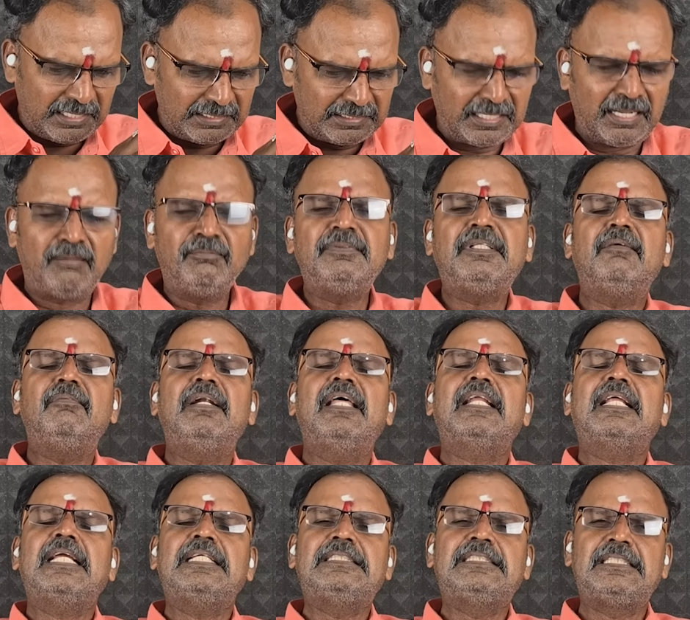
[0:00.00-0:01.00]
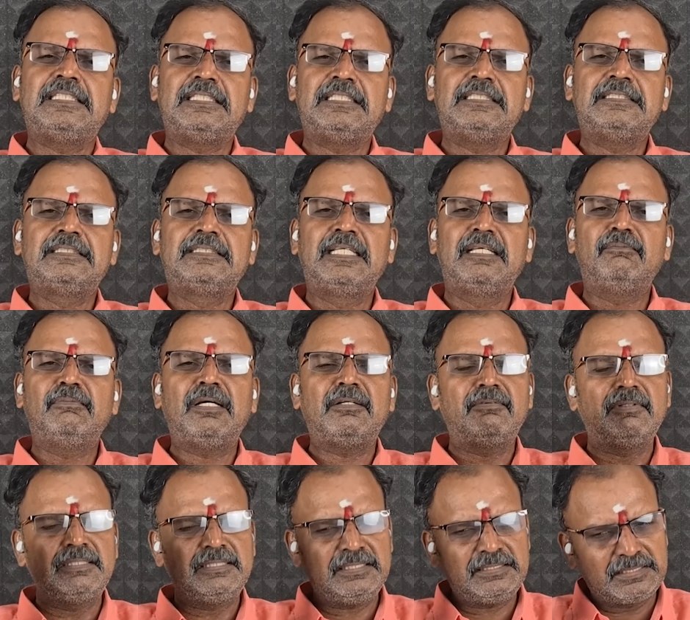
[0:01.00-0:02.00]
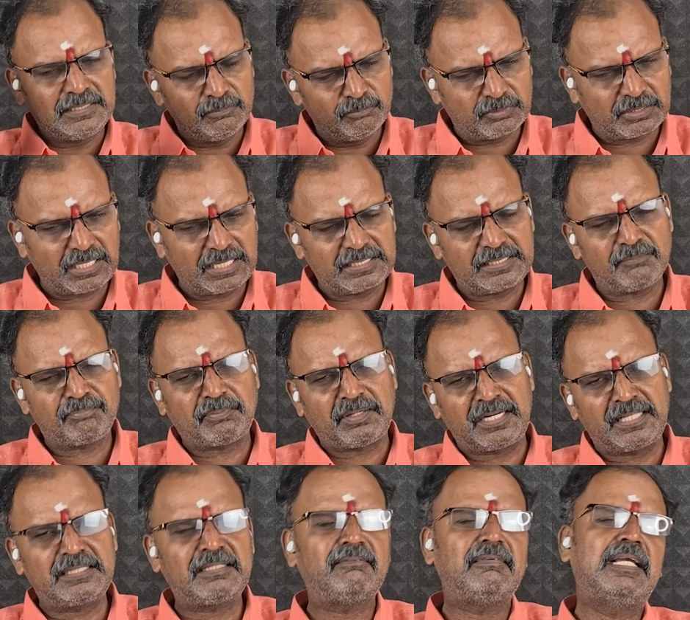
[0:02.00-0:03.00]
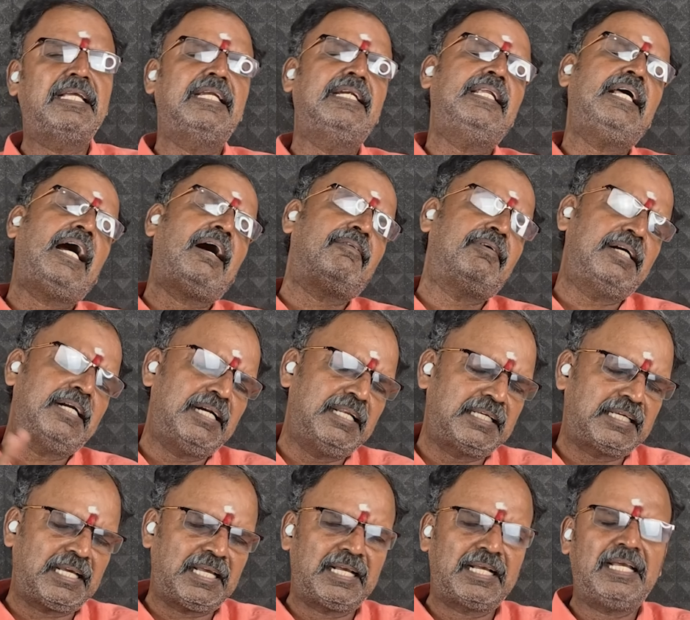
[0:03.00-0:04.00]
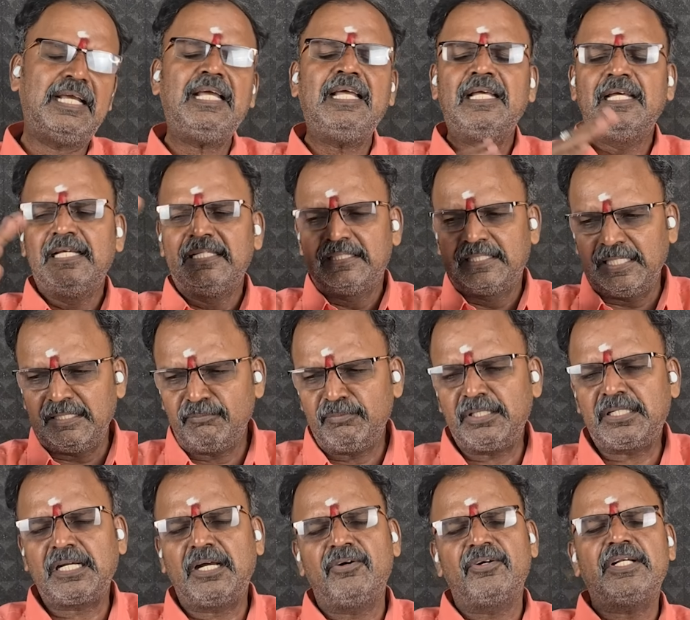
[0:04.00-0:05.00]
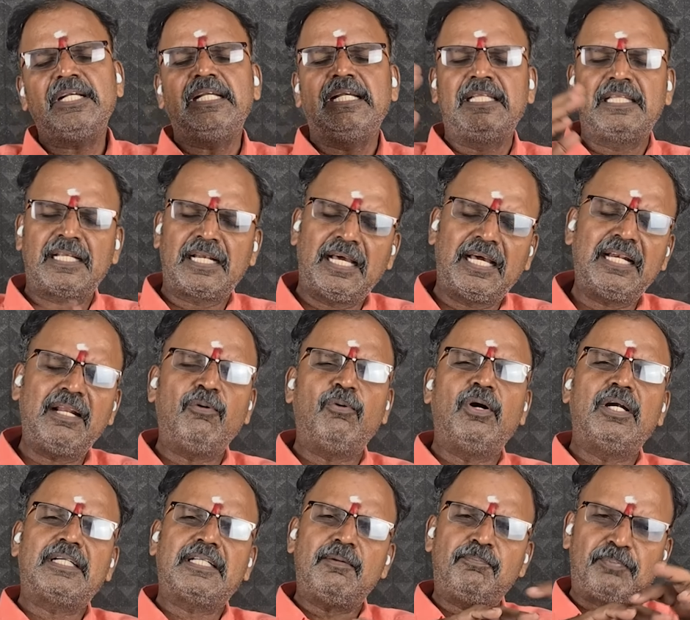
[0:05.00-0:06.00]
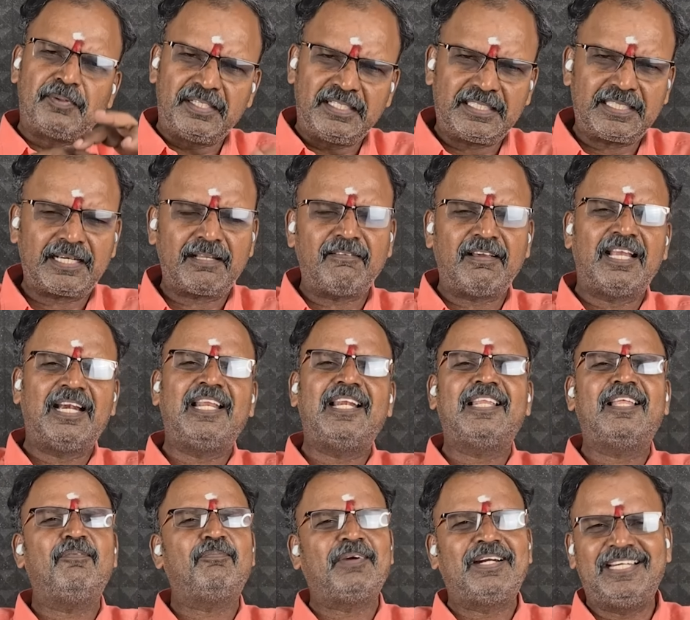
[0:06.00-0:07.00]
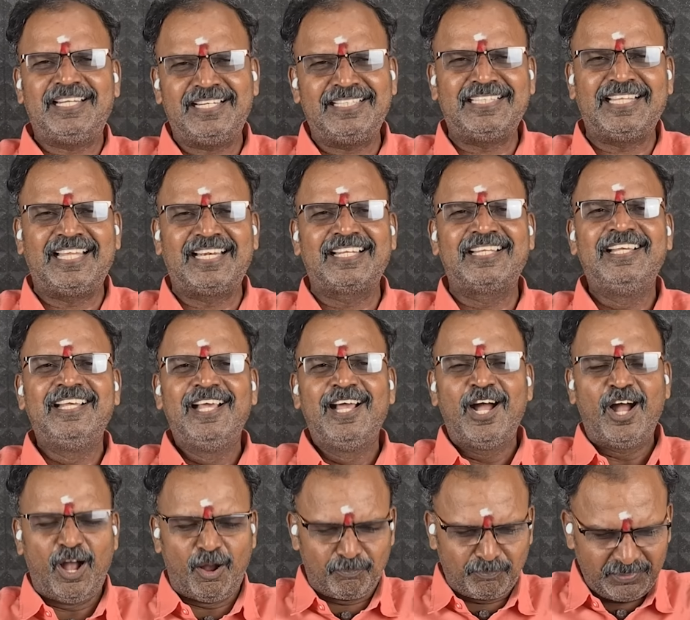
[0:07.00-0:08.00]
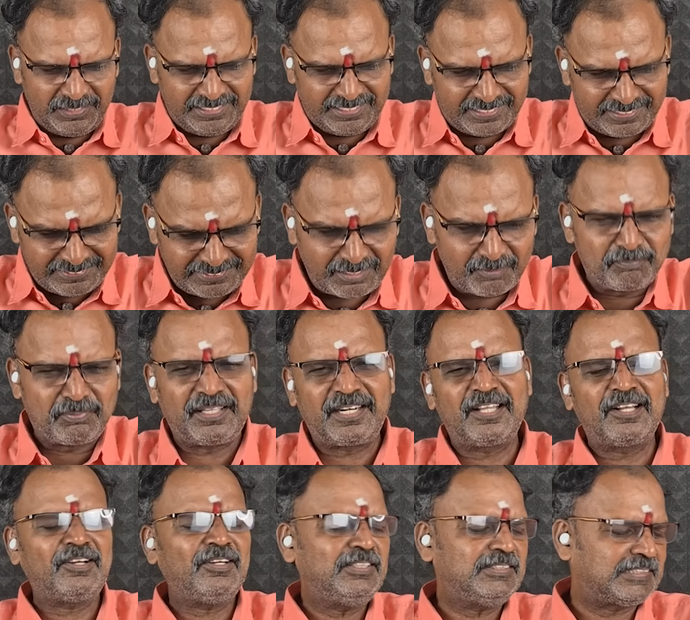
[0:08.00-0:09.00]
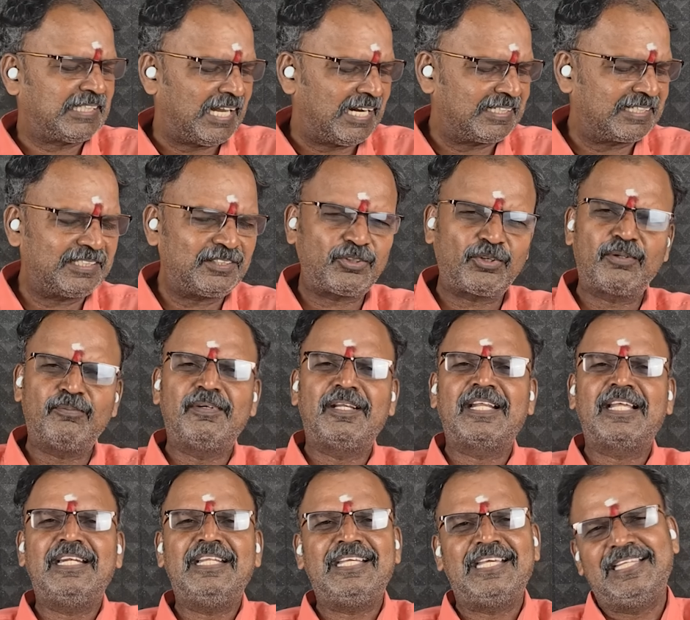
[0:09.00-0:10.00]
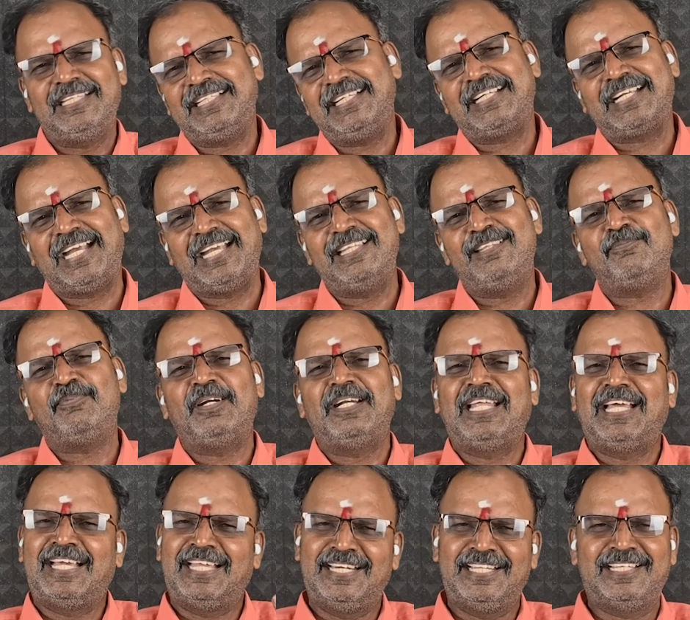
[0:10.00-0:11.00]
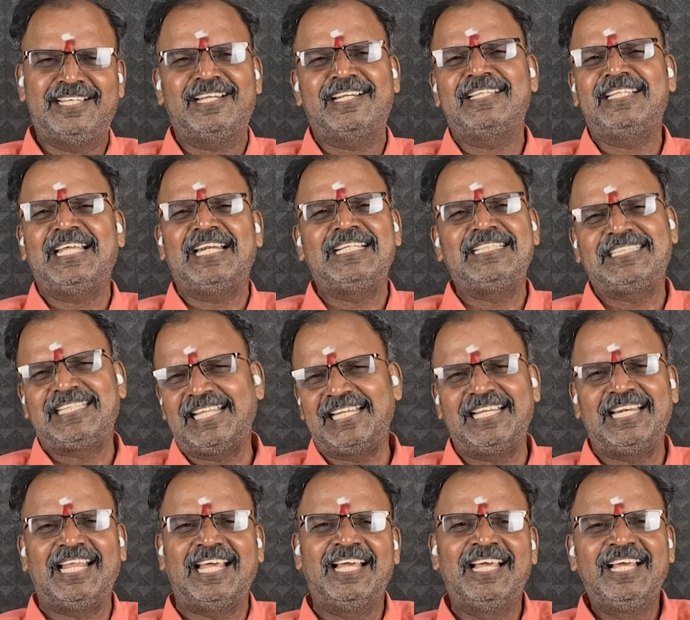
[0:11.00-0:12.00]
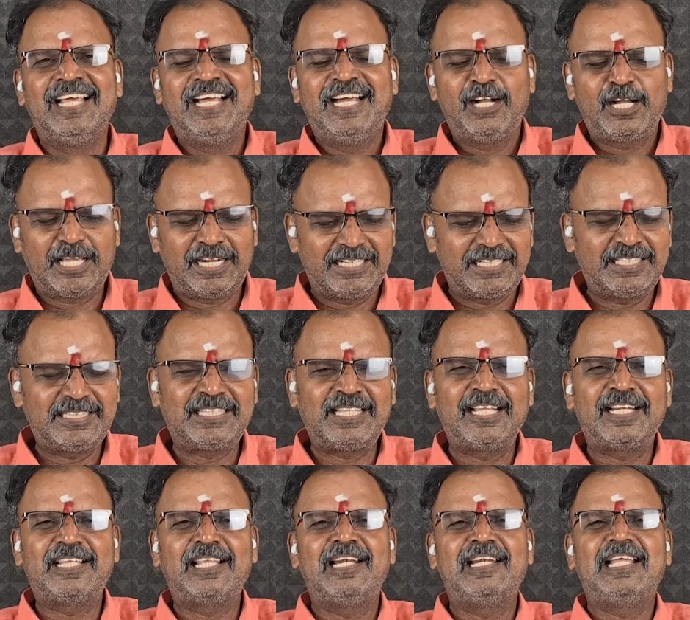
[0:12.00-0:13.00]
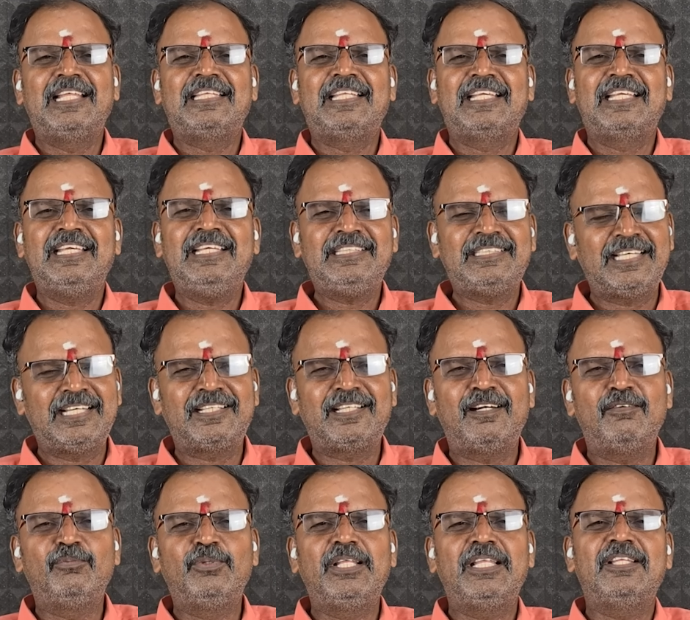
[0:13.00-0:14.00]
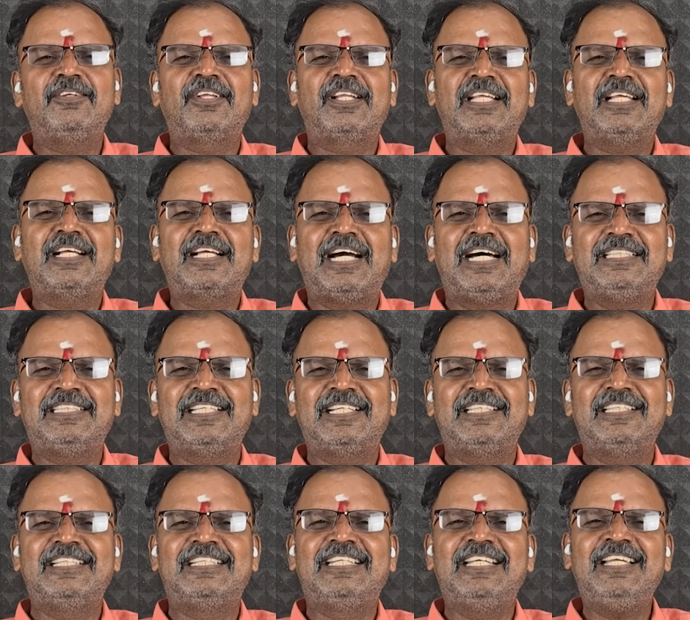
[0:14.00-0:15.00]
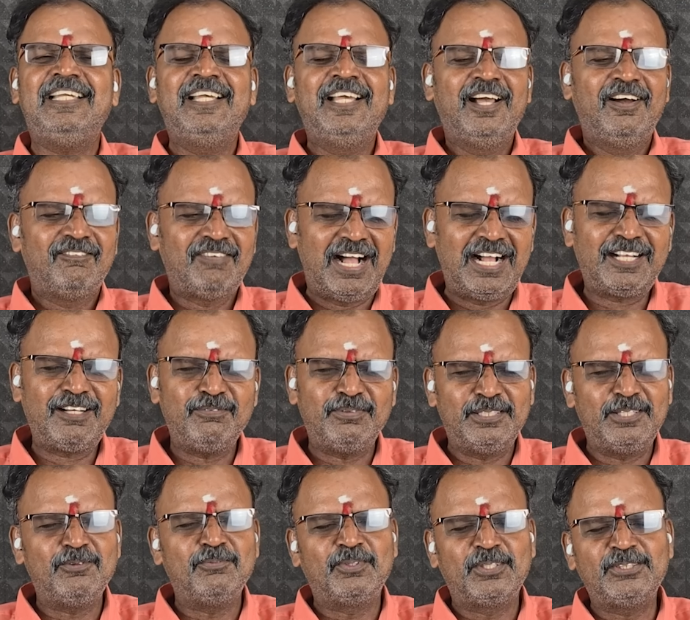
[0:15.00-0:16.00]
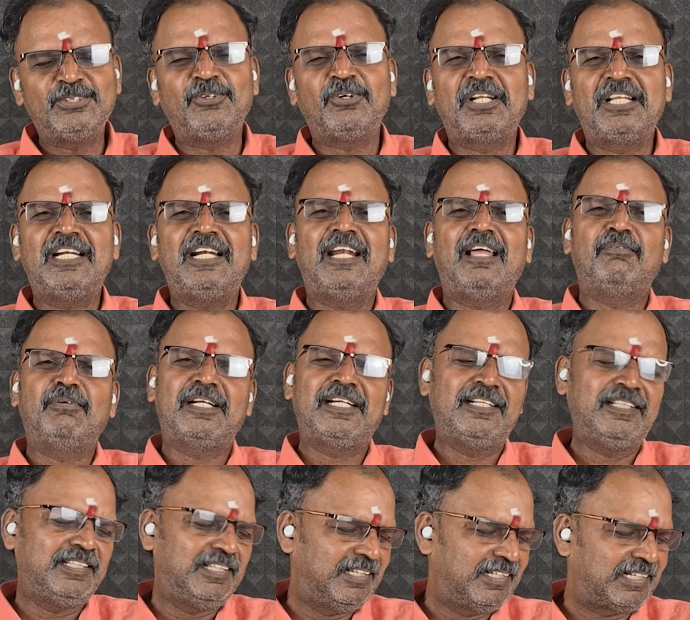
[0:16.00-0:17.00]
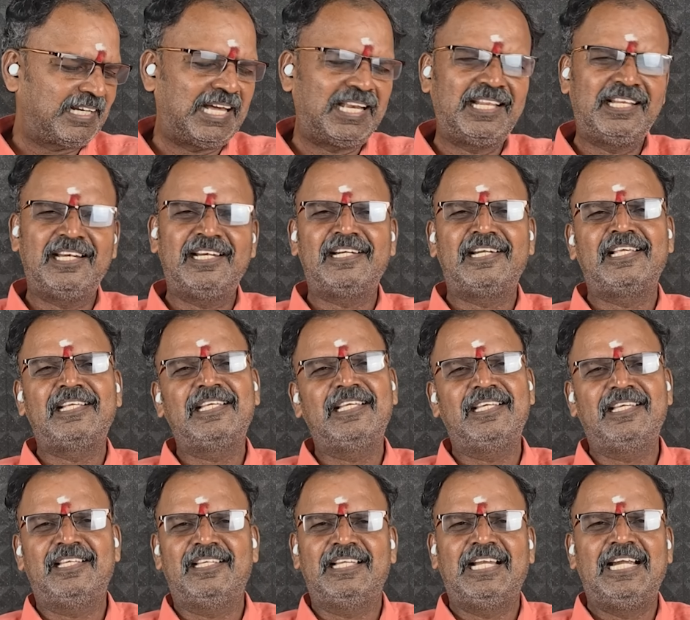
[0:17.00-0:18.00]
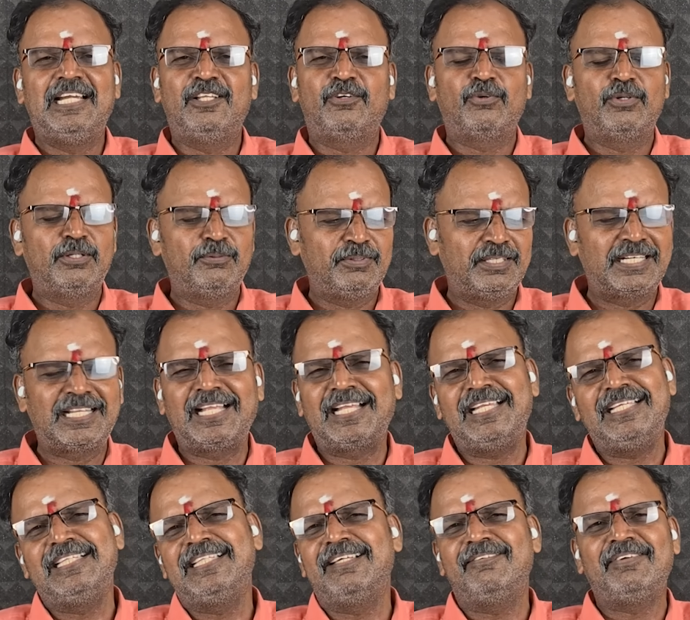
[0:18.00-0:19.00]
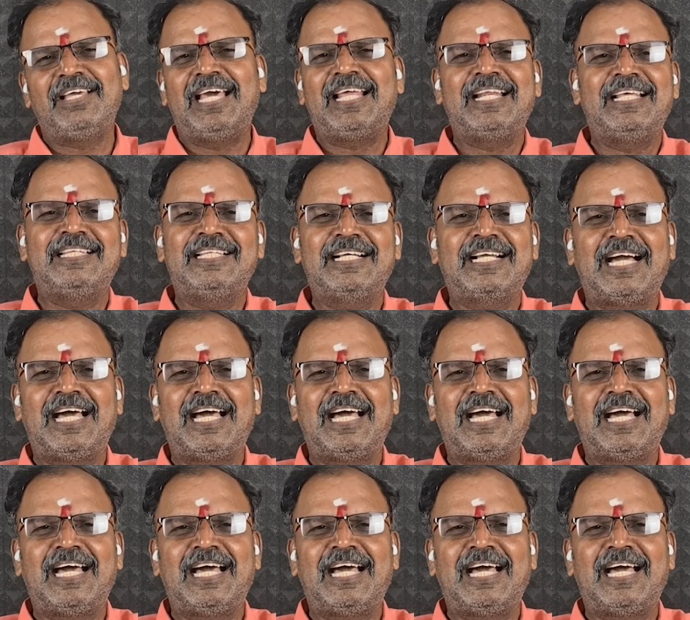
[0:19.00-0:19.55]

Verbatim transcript: நாம் தமிழர் கட்சி சீமான் வந்து திமுக கிட்ட பணத்தை வாங்கிட்டு அவங்களுக்காக திமுகவுக்கு எதிரான ஓட்டை பிரிக்கிற வேலையில் தான் பண்ணியிருந்தார் அப்படி இருந்த பிறகும் சாட்டை துறைமுறைகள் எதுக்கு கைது பண்ணாங்கன்னுங்கிறது எனக்கு தெரியல கரெக்டாக தேர்தல் நேற்றுக்கு தேர்தல் முடியாத வரைக்கும் காத்திருந்துட்டு வாக்குப்பதிவு முடிஞ்ச உடனே லபக்கணி காலையில் இன்னைக்கு அள்ளி கொண்டு போயிருக்காங்க இது வே வேற எதுவும்